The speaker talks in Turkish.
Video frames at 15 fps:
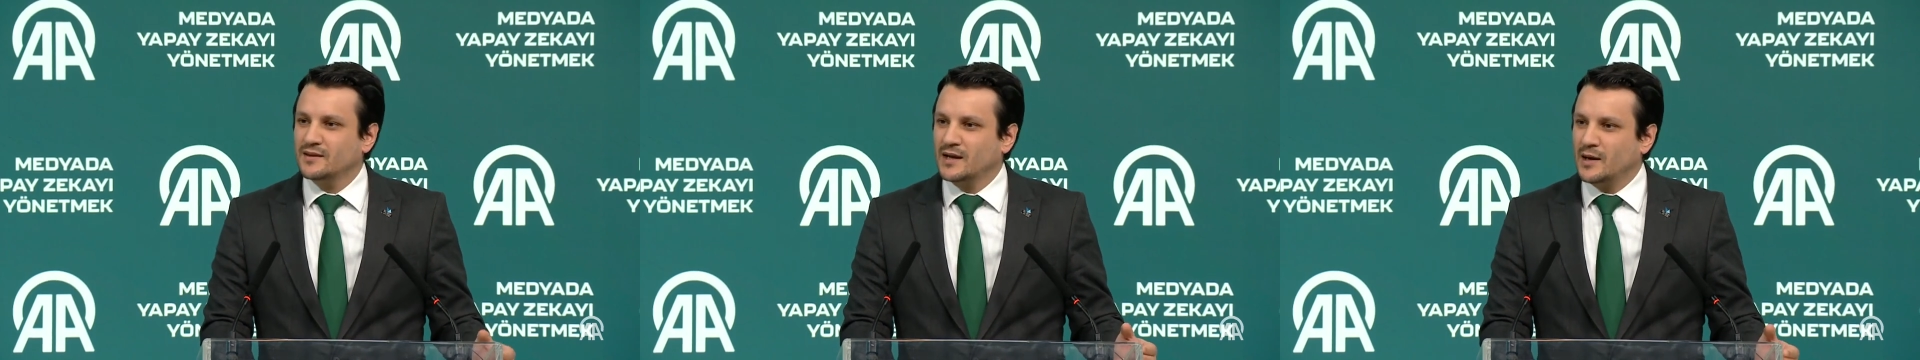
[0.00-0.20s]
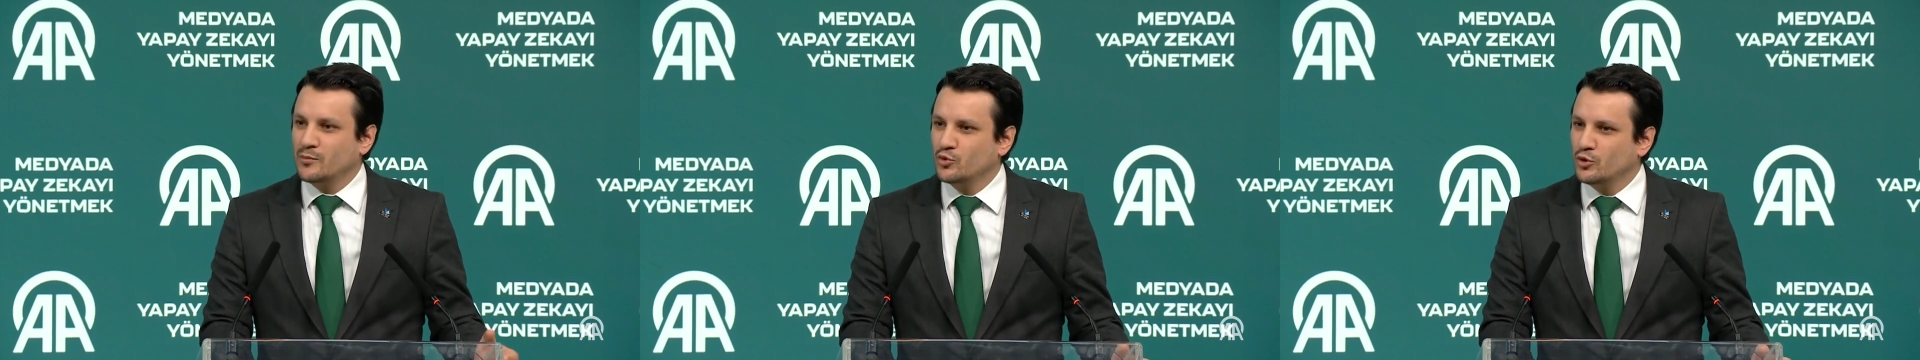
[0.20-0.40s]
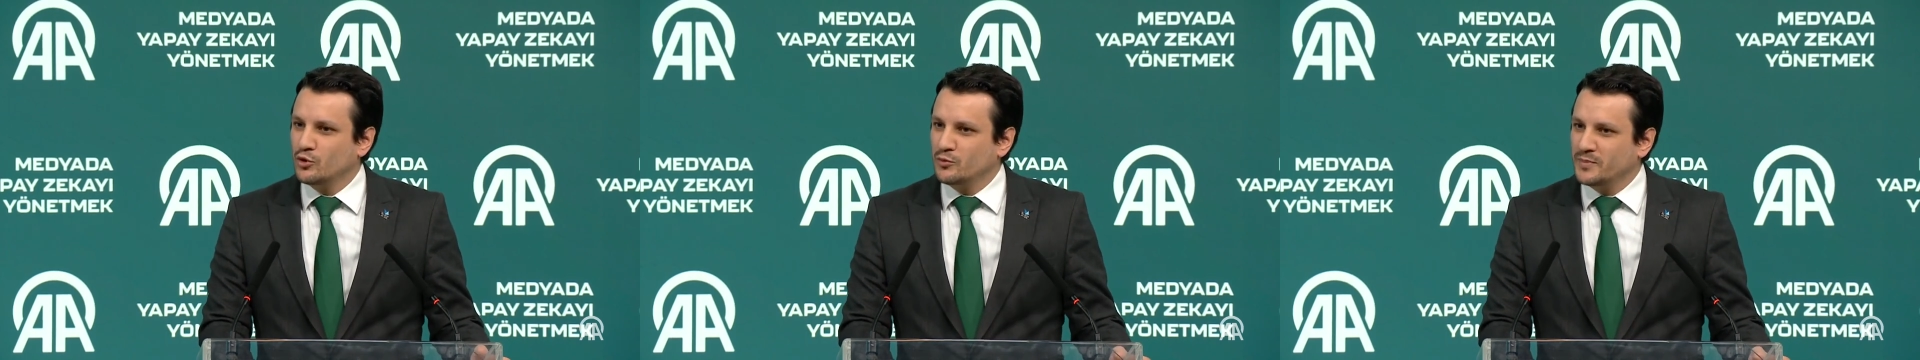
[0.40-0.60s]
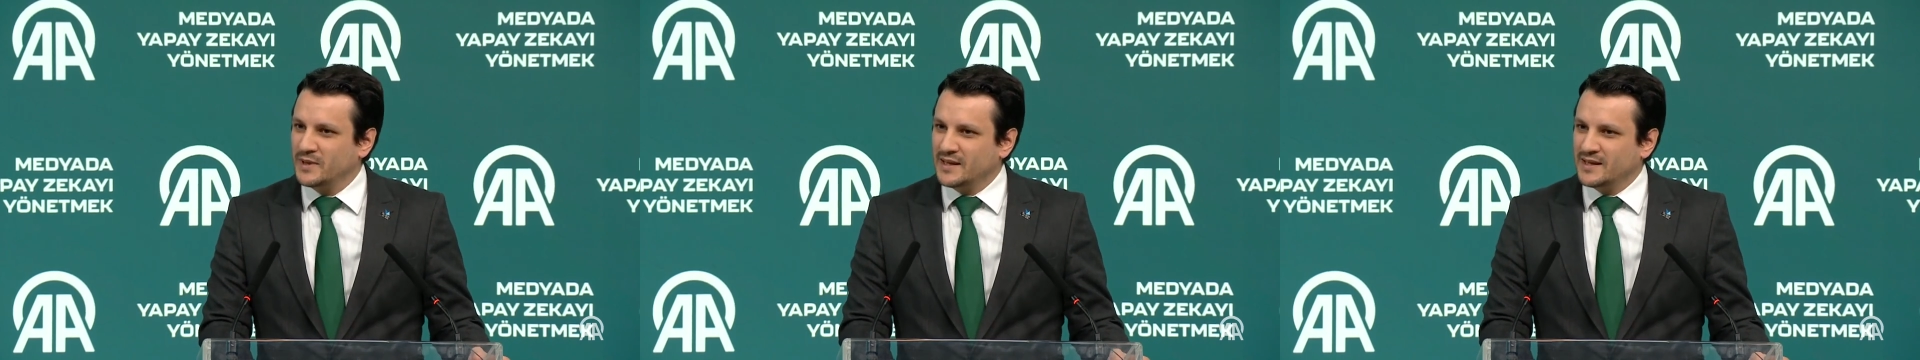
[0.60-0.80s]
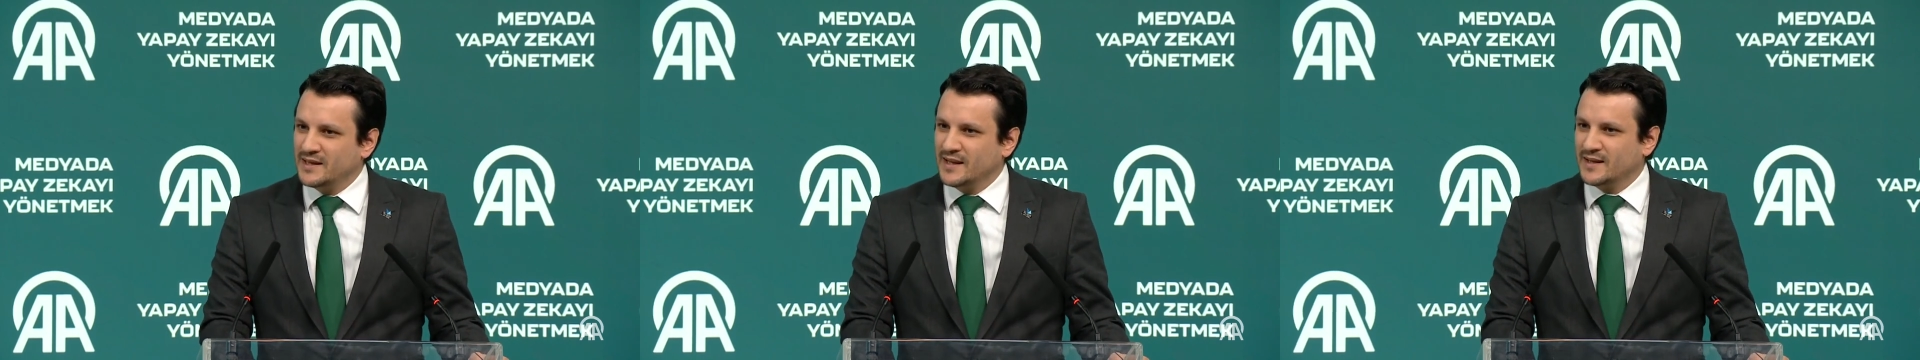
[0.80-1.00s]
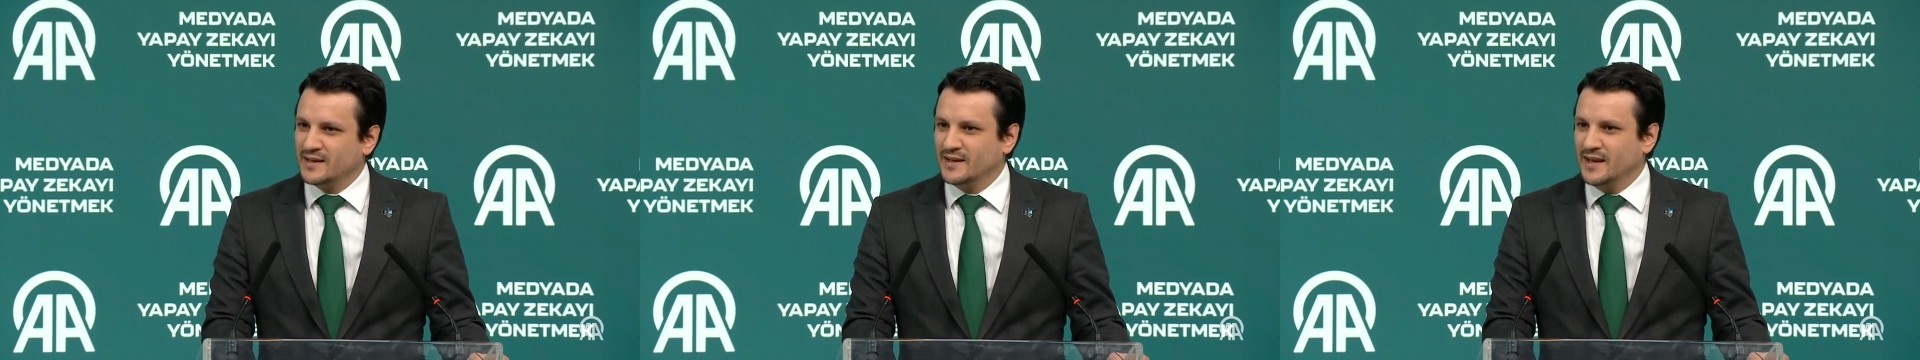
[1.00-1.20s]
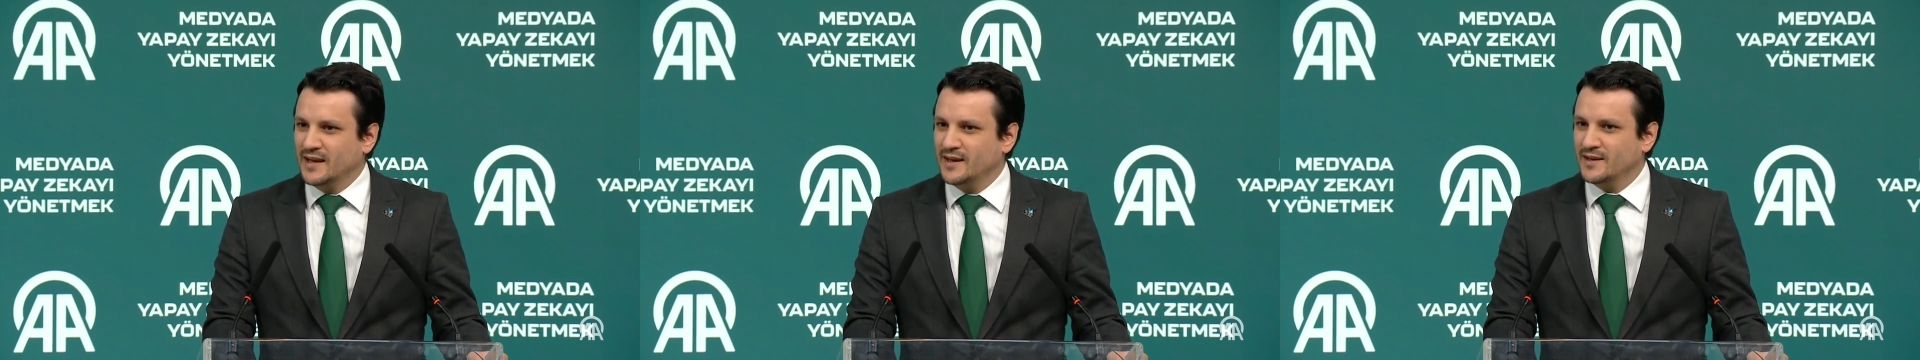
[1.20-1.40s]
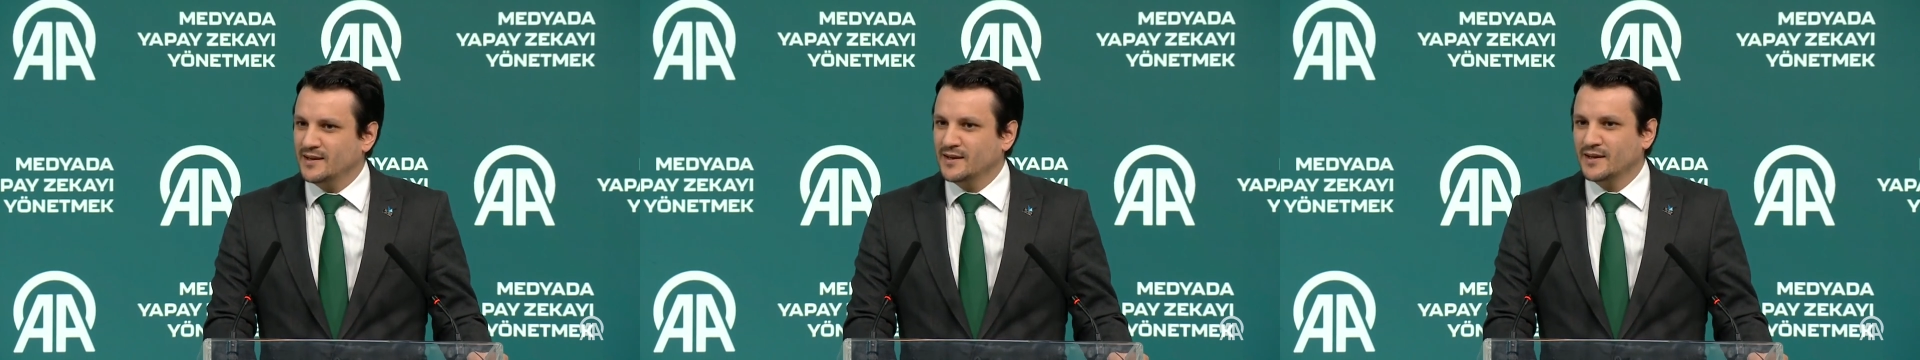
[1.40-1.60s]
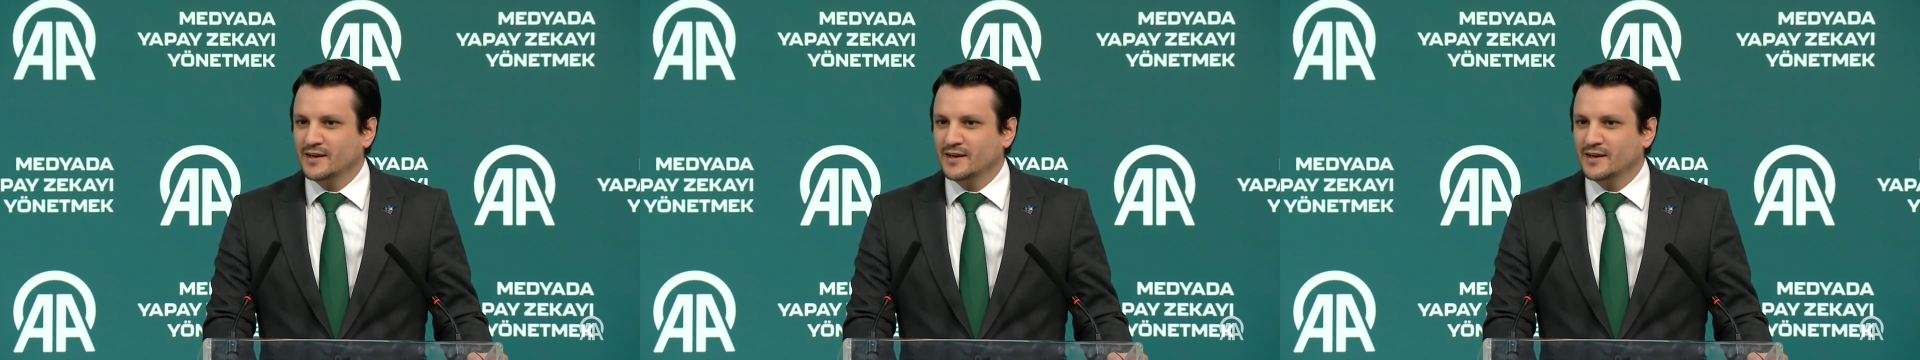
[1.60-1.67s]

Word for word: kabul bilgileriyle